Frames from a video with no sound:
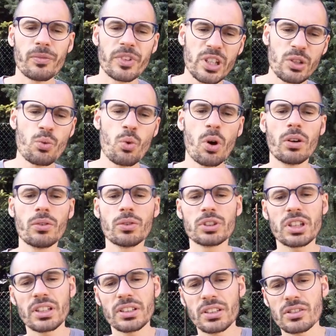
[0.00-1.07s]
Di nuovo
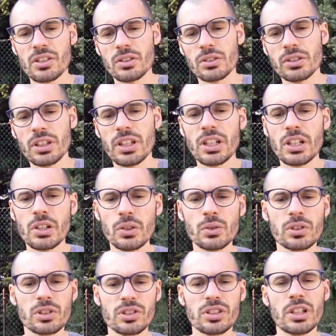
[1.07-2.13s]
30 secondi di
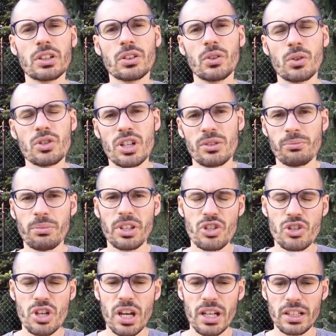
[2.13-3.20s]
corsa o jumping
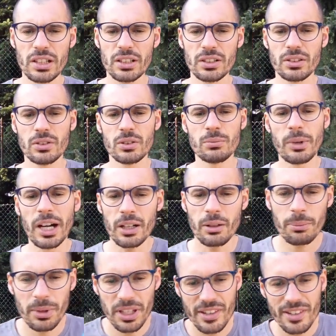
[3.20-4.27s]
jack o
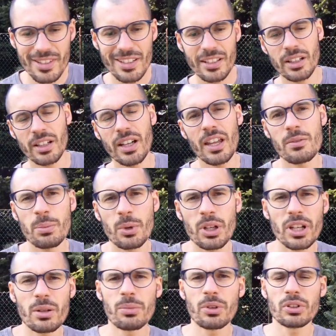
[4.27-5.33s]
burpees e poi
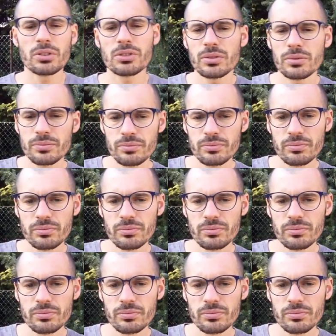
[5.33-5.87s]
riposo.